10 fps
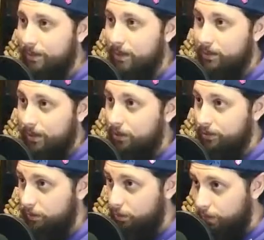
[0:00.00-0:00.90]
também era um
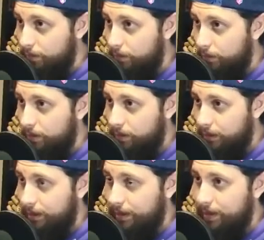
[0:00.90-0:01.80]
negócio novo,
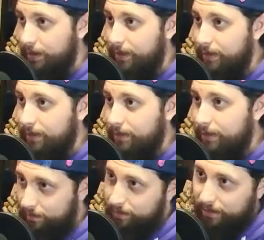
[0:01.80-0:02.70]
né?
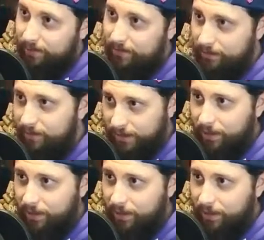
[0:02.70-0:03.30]
Sim. Assim,